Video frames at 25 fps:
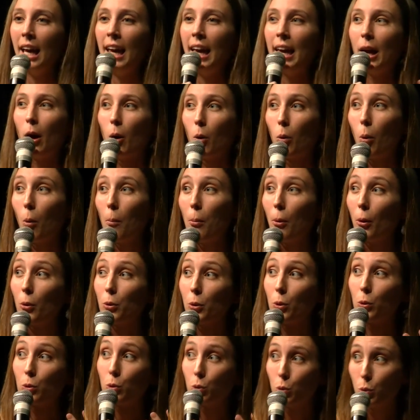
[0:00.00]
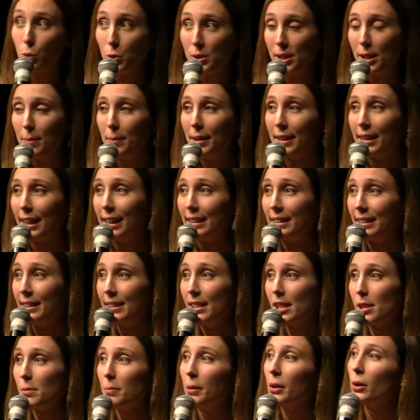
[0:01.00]
Et en comprenant tous ces
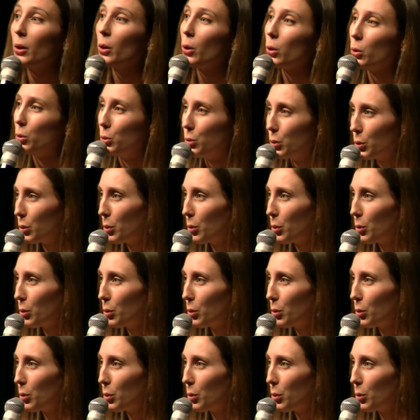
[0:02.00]
mécanismes du